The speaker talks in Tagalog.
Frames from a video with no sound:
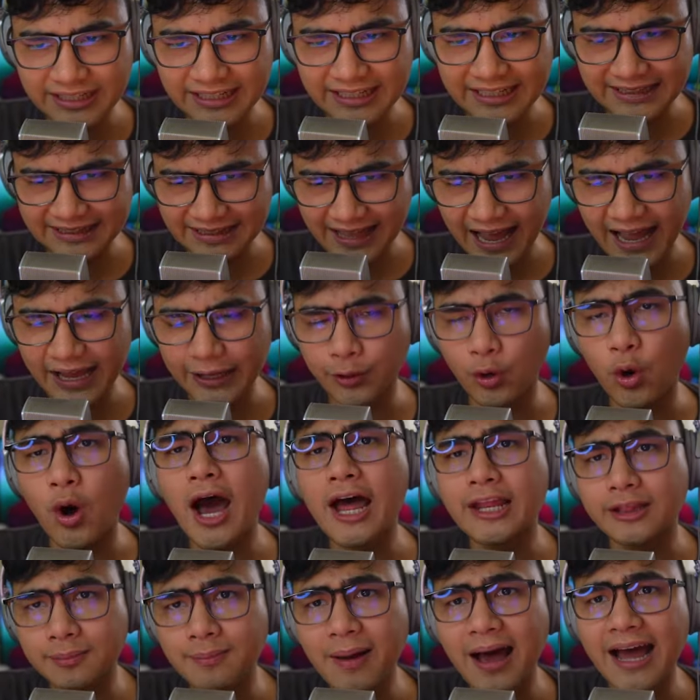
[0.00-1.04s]
na tayo.
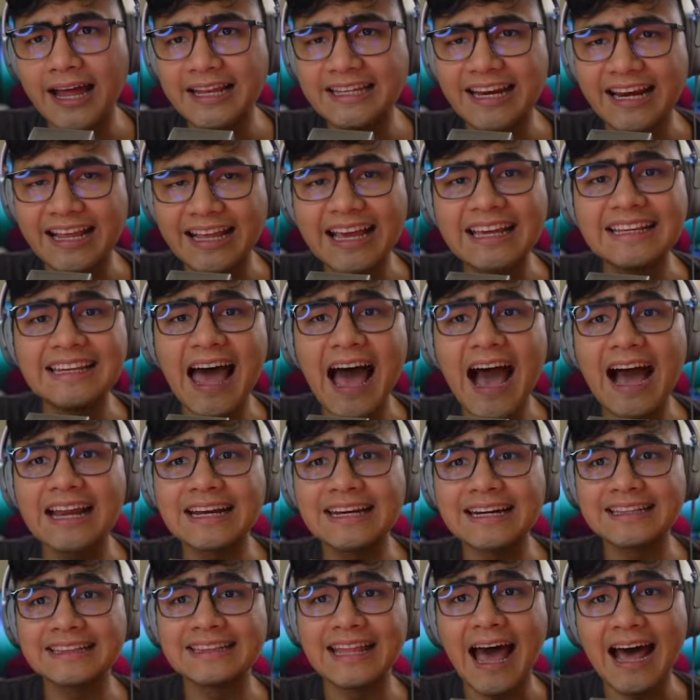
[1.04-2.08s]
At mga Dre, kailangan
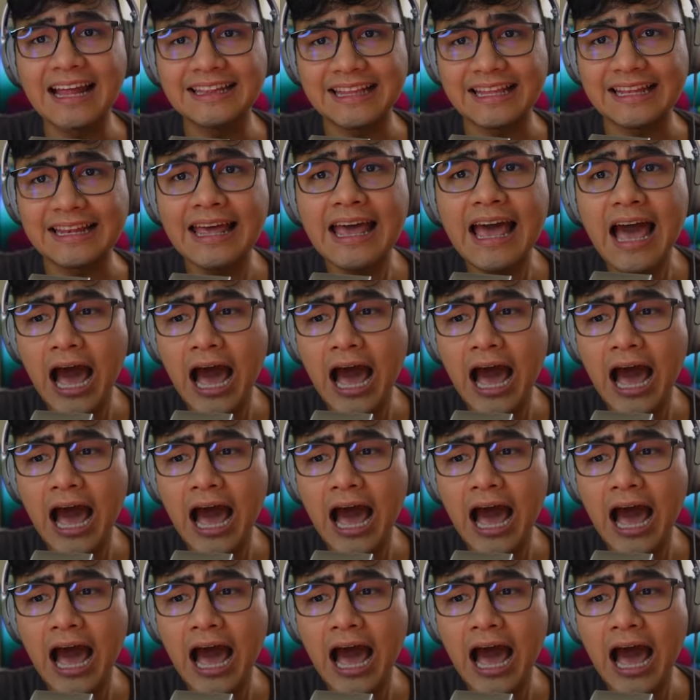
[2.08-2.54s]
rin natin